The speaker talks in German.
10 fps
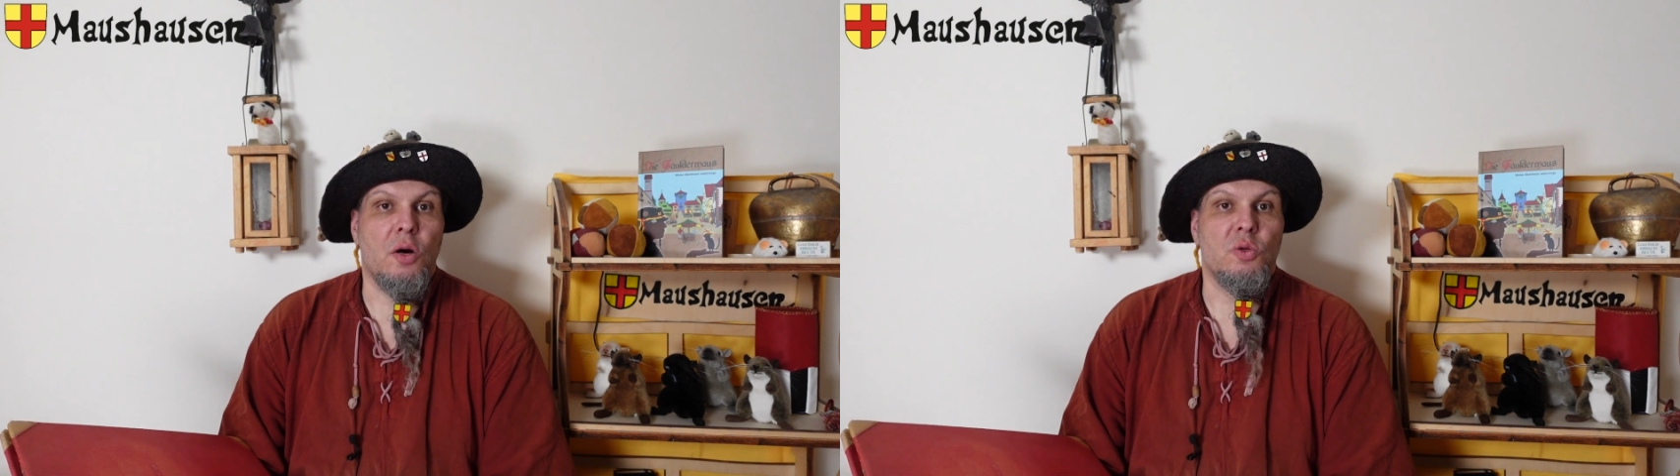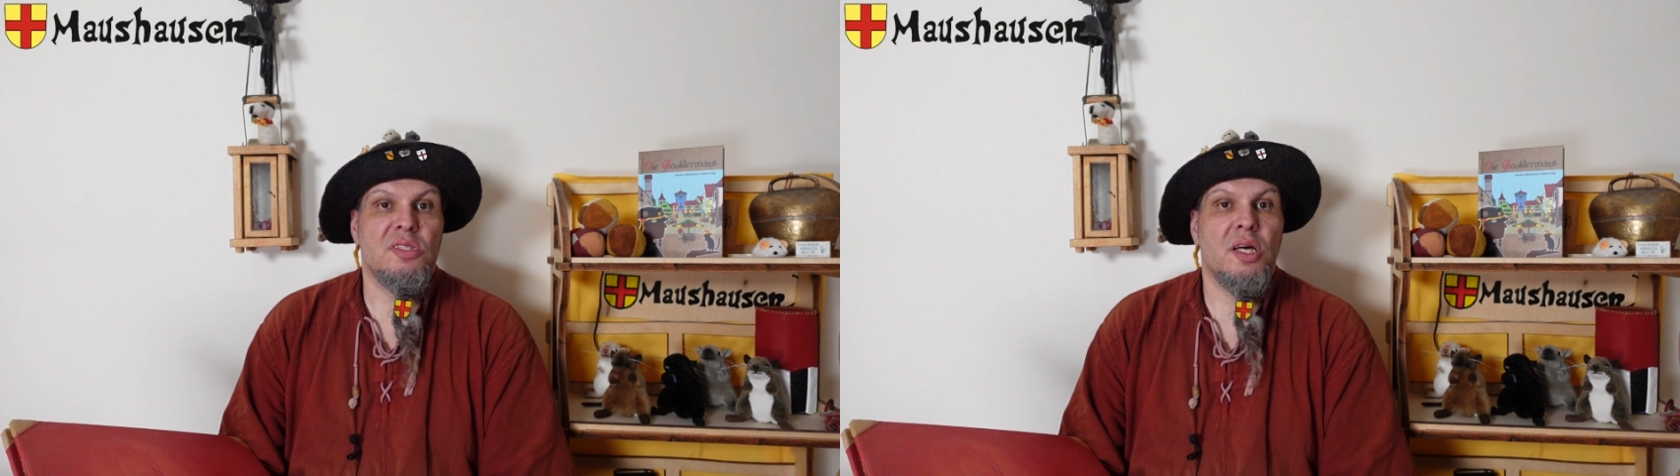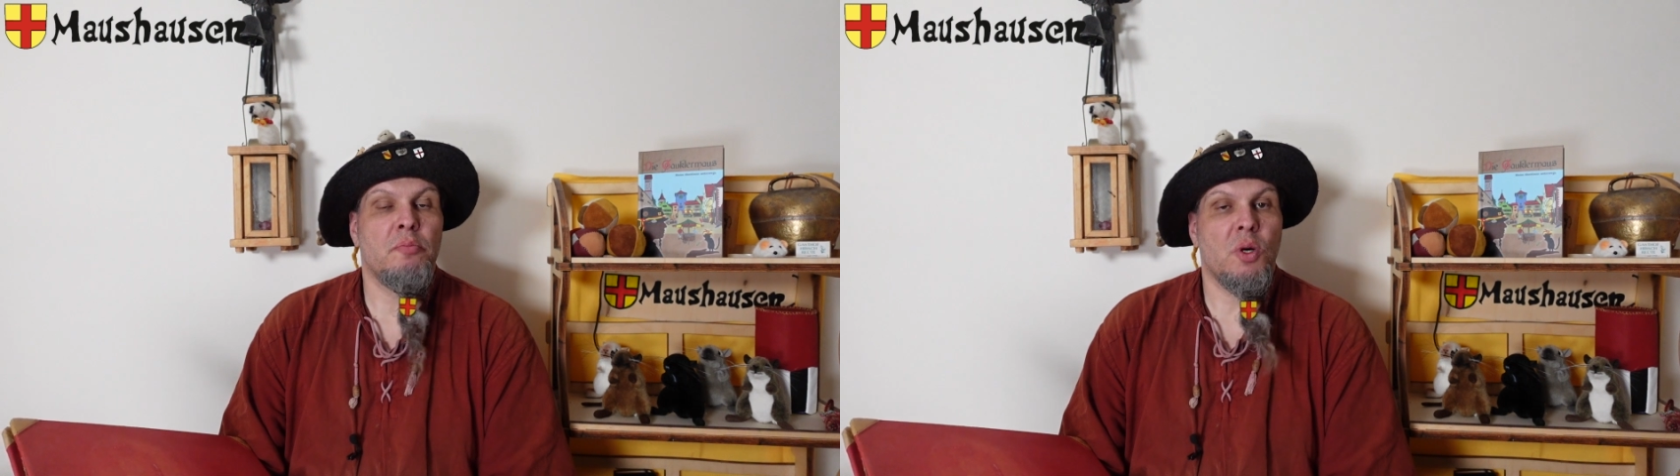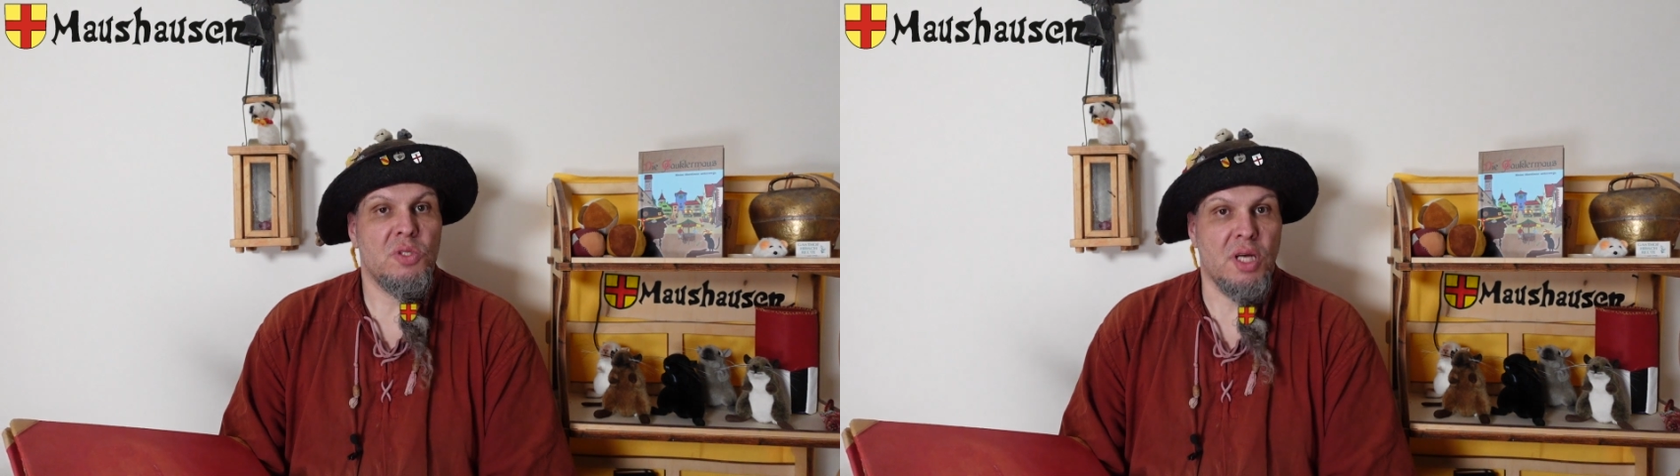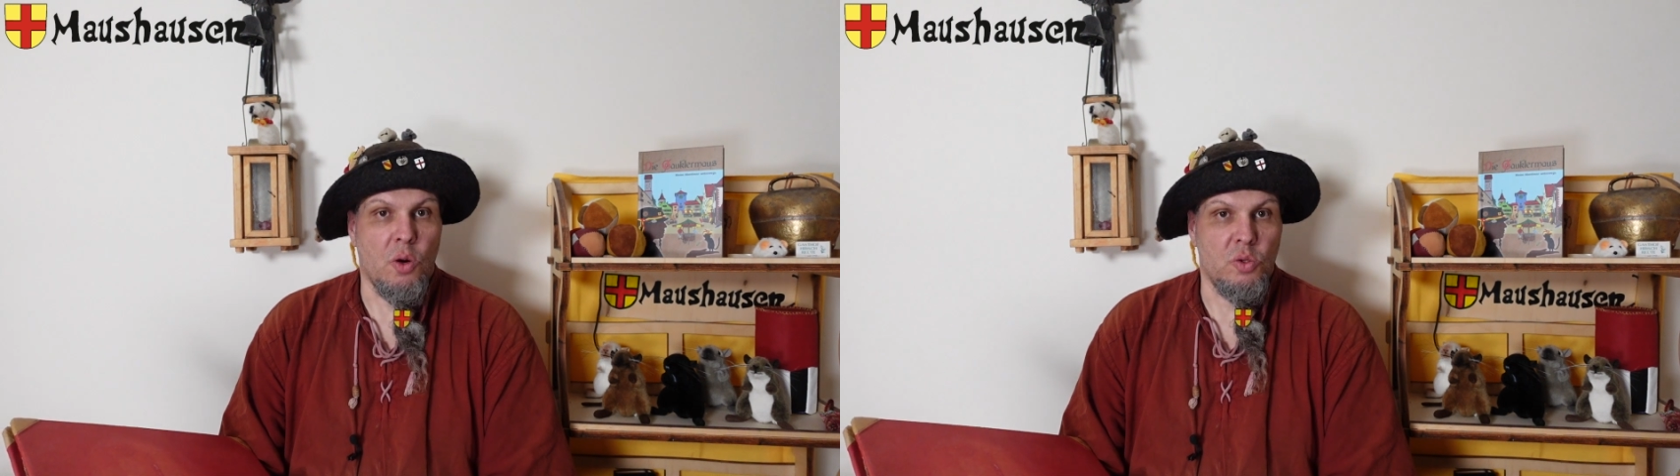aus
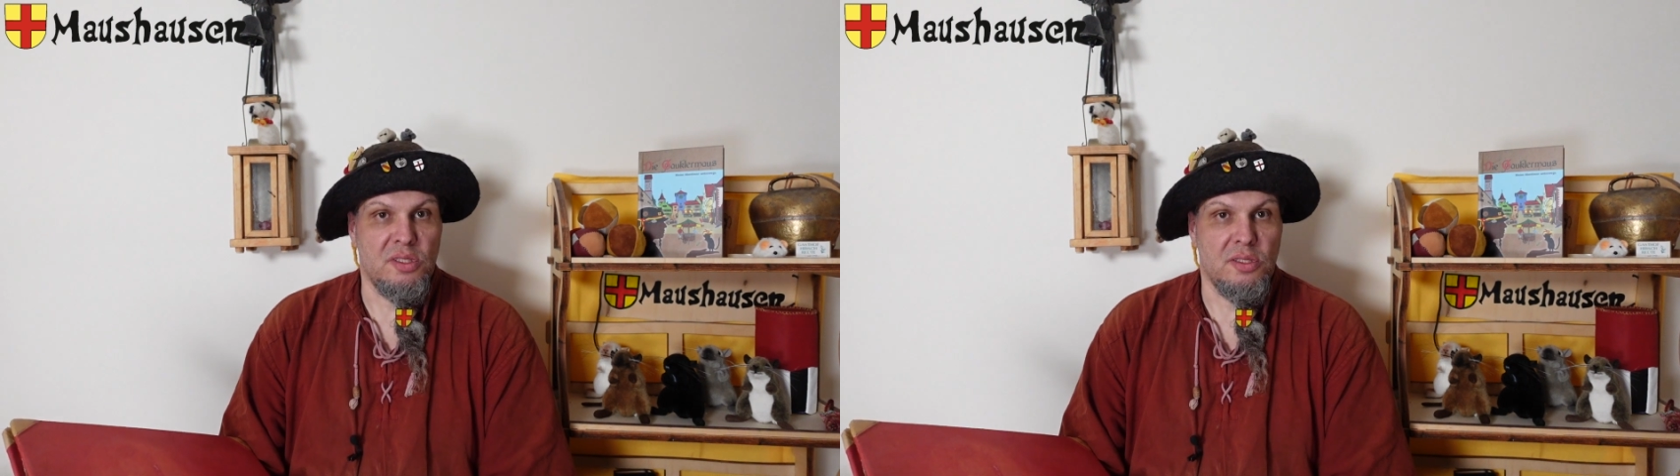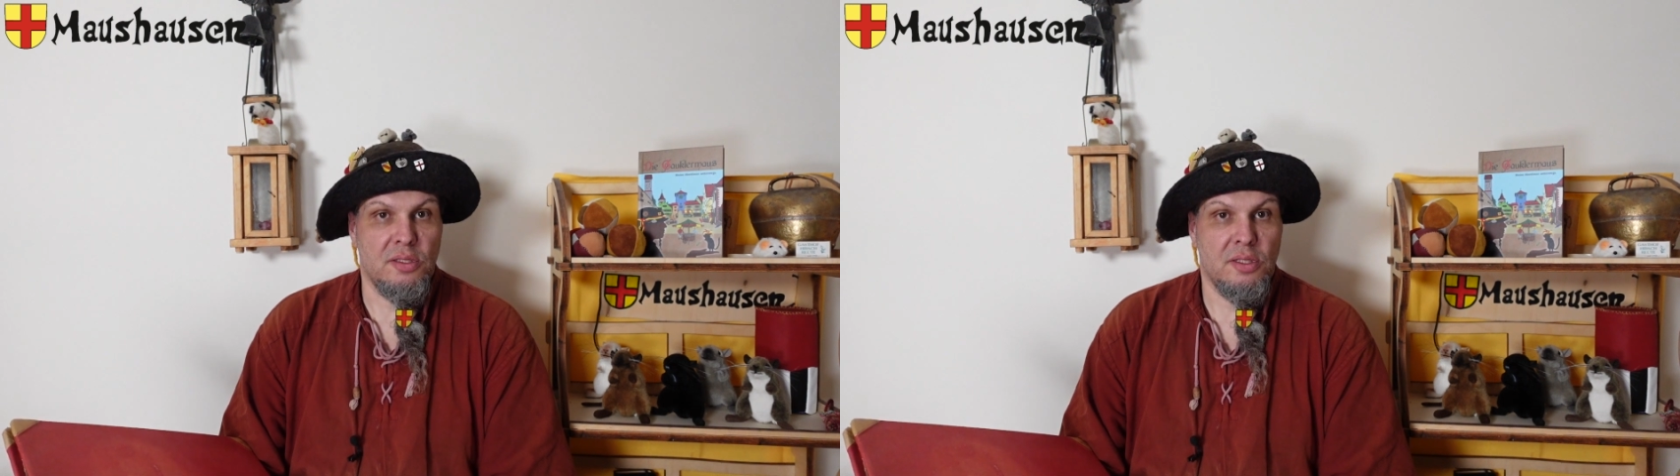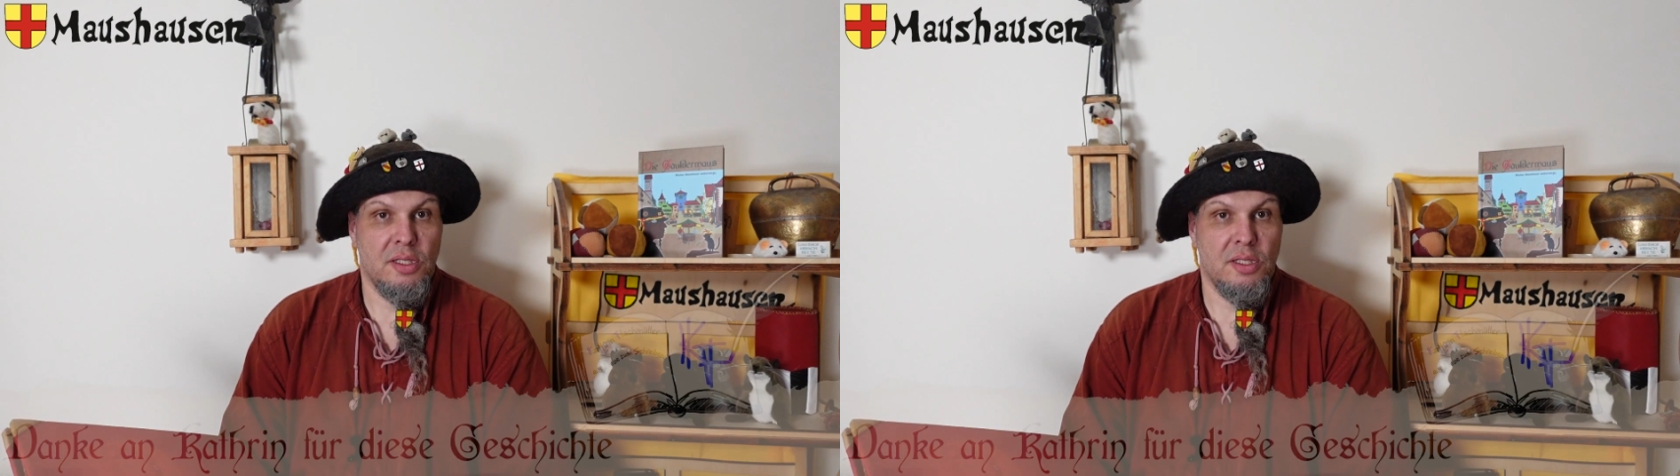Maushausen.